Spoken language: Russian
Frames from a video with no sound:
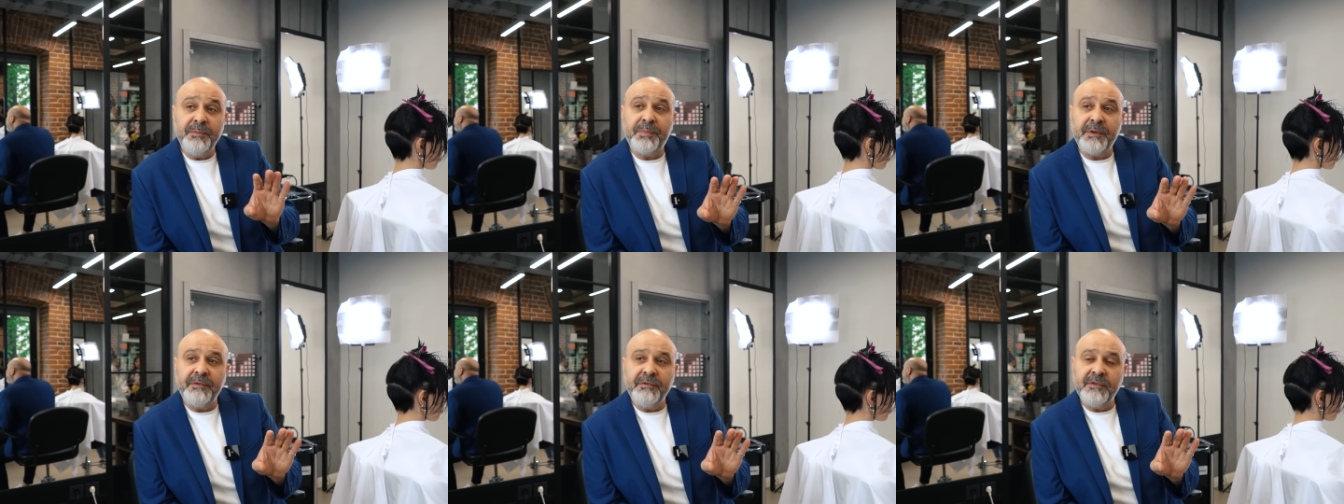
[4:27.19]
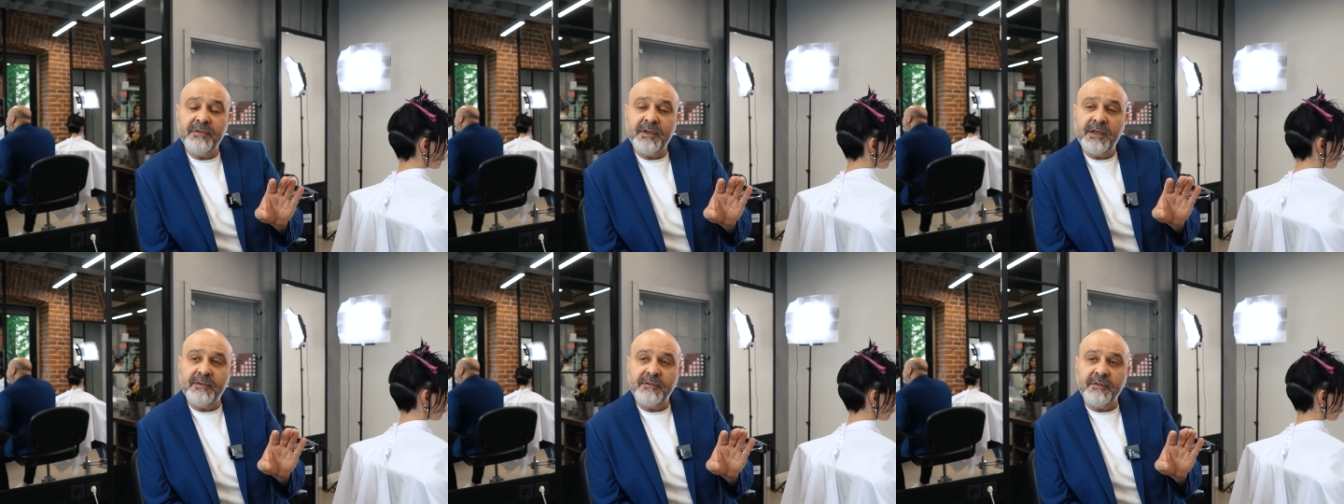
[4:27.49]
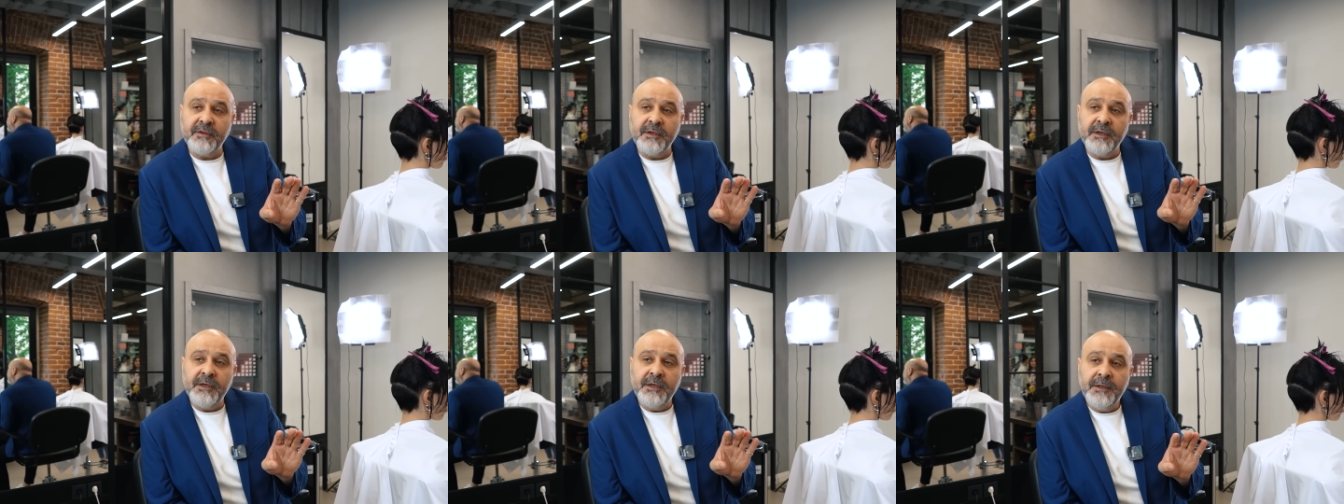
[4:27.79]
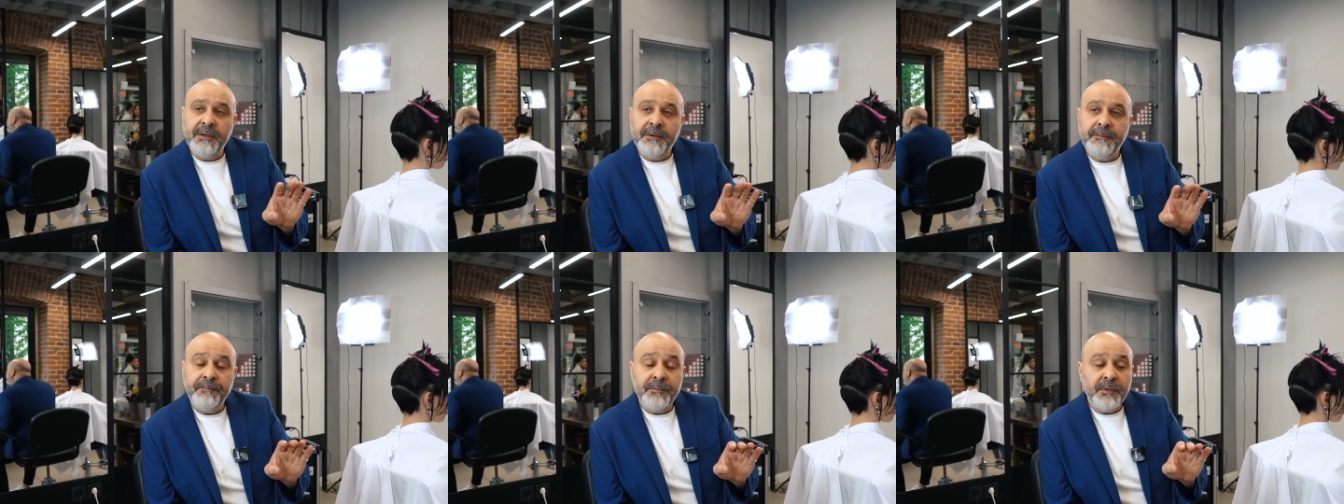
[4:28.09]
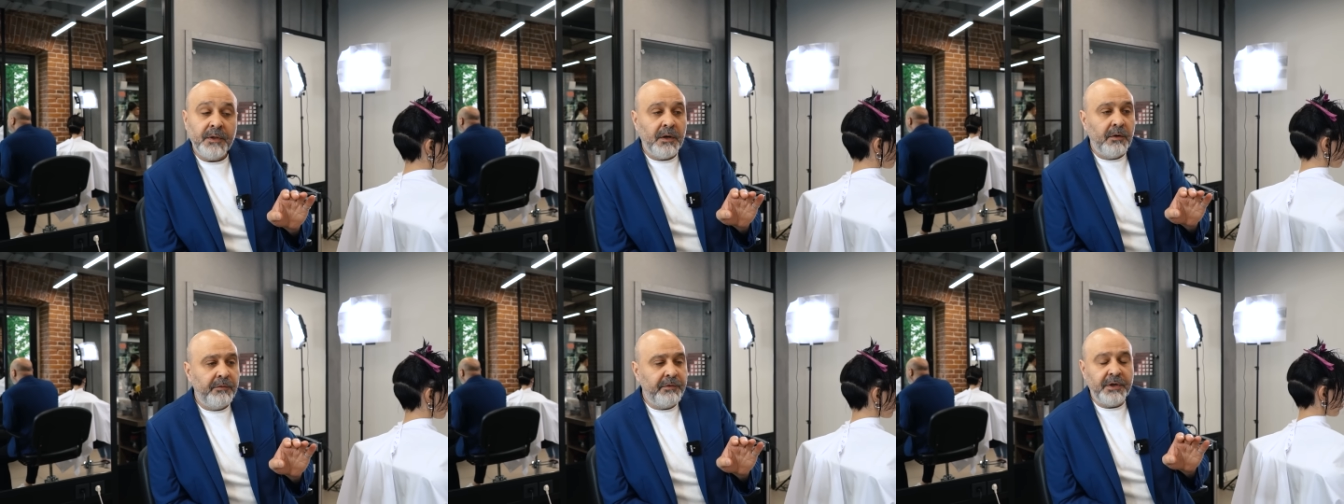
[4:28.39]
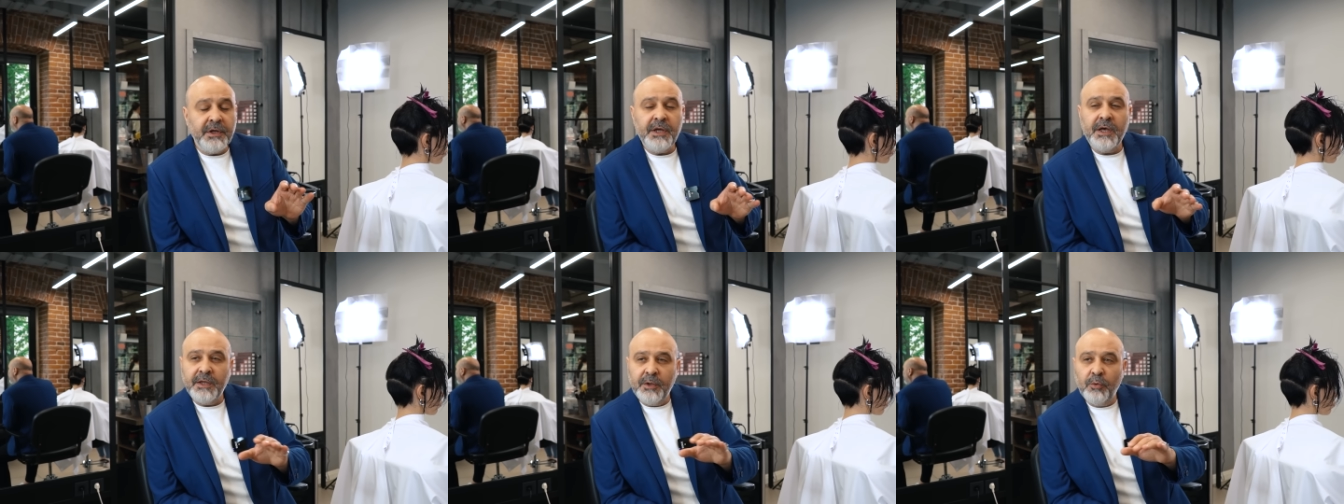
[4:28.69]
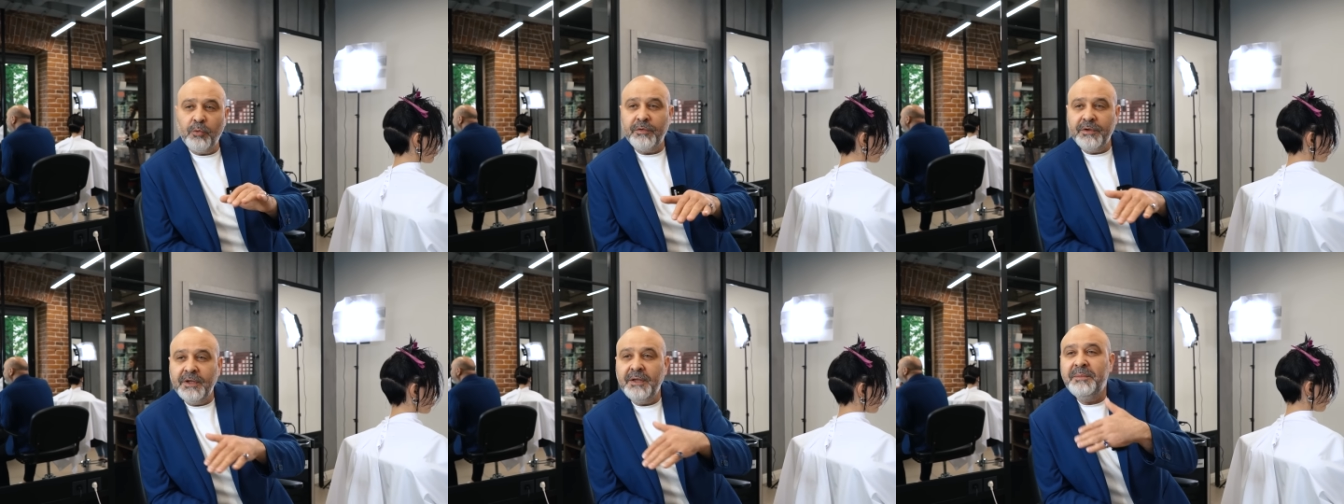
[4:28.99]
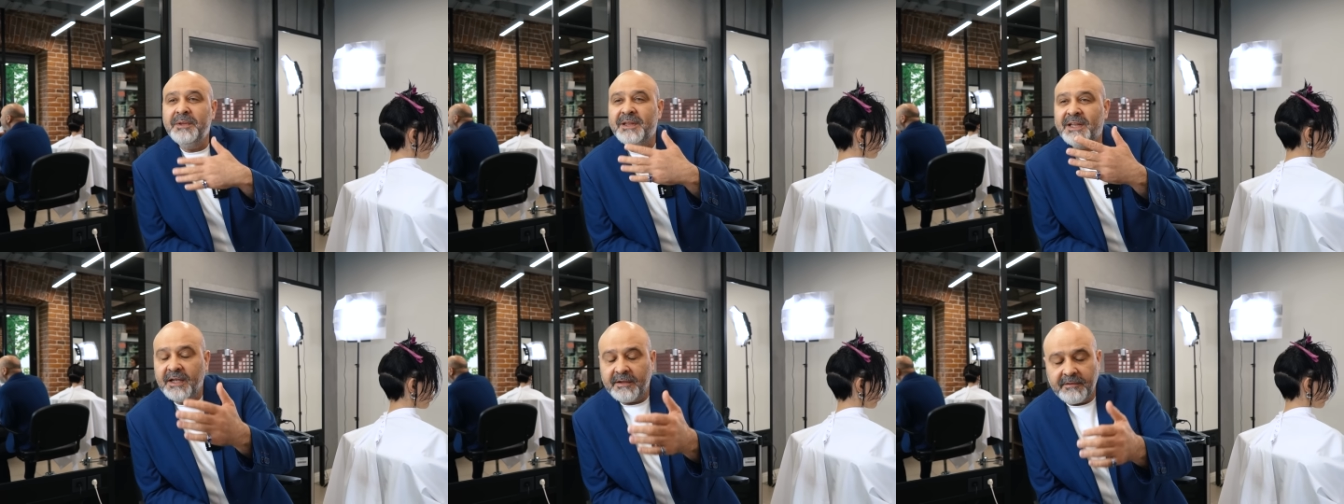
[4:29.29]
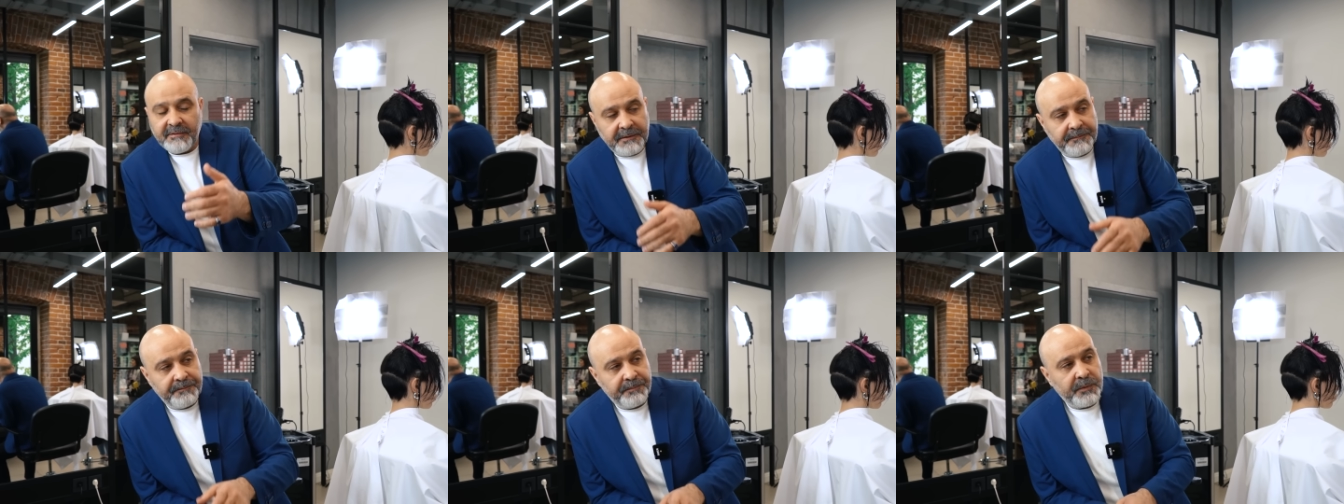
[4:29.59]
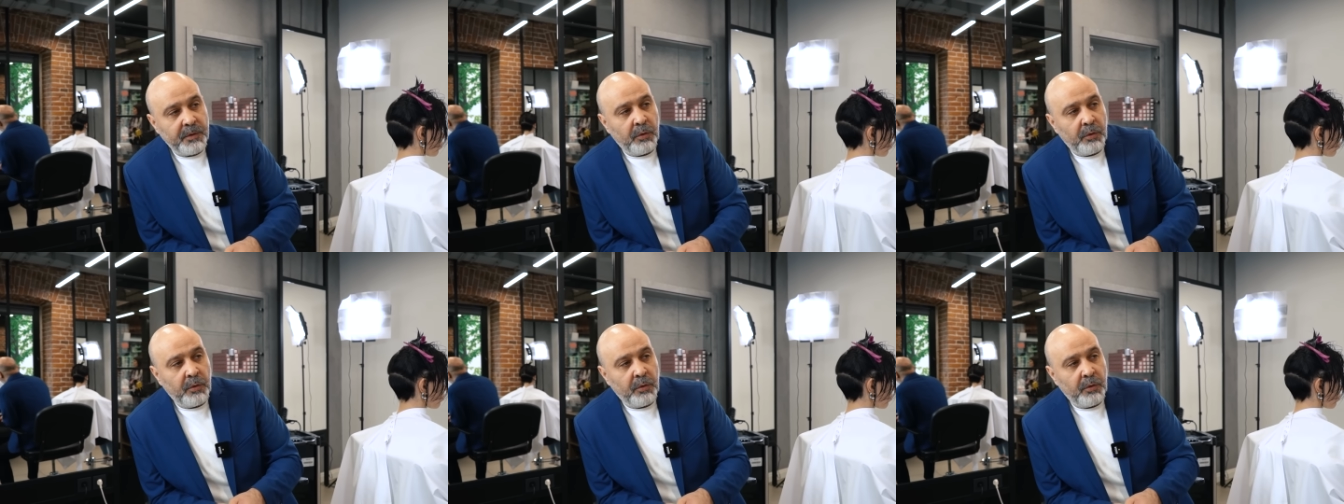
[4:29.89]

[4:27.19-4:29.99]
импровизации вернее, на уровне имитации.